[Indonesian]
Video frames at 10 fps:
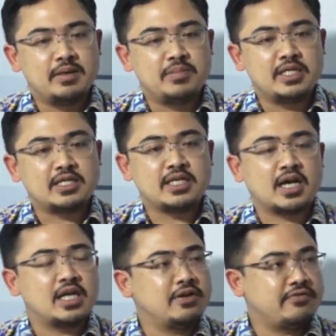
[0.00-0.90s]

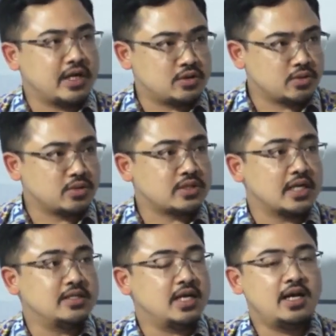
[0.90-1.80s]
menyelesaikan infrastruktur
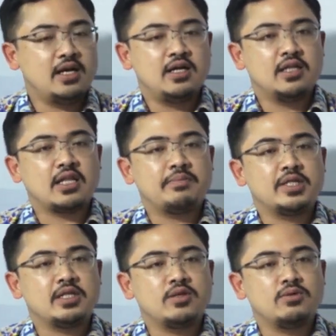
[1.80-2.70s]
saja
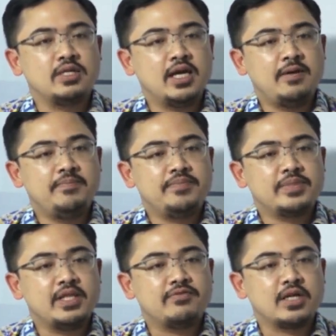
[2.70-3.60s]
tapi tentunya
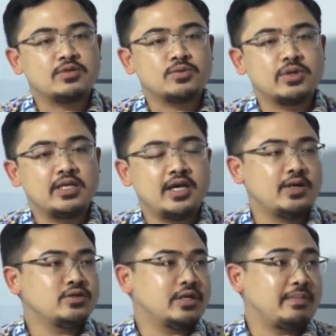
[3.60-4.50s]
infrastruktur ini
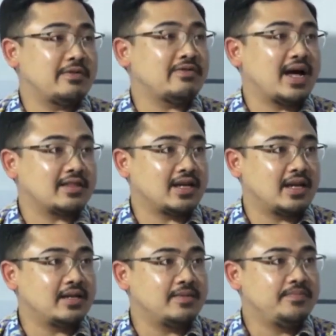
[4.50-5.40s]
harus
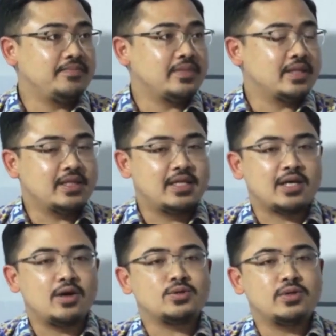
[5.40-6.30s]
termanfaatkan dan
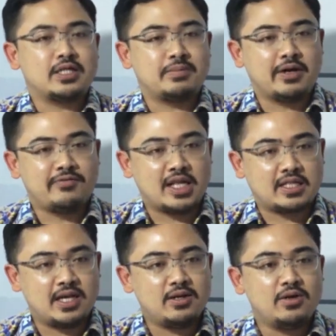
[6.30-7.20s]
kalau sudah
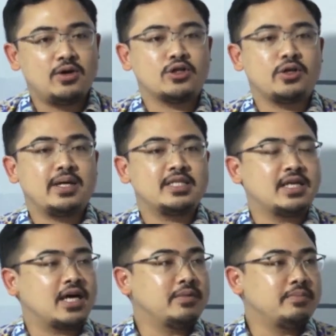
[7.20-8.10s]
termanfaatkan otomatis
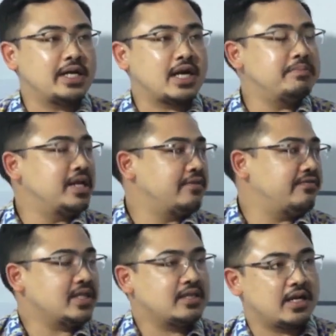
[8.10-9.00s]
akan memberikan
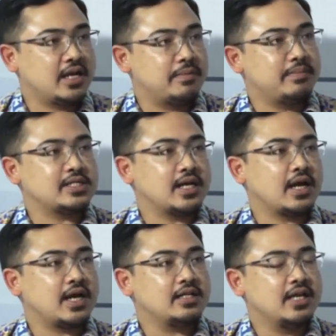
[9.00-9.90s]
benefit terhadap
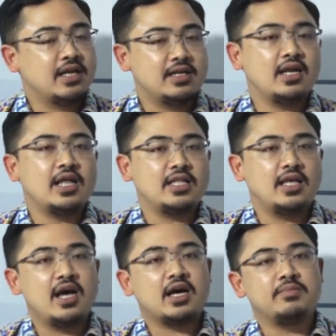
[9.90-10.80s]
masyarakat dan
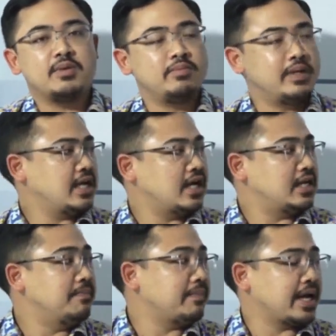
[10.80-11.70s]
nantinya akan memberikan
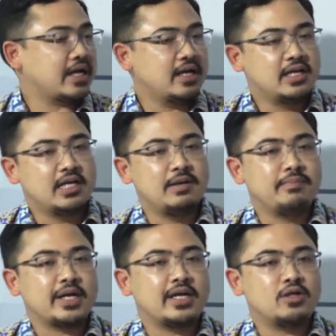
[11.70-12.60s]
impact
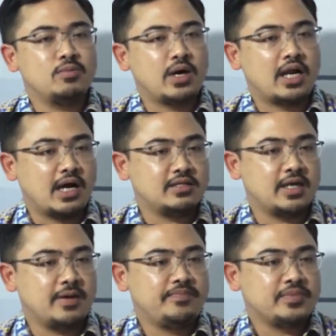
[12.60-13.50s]
impactnya itu bukan hanya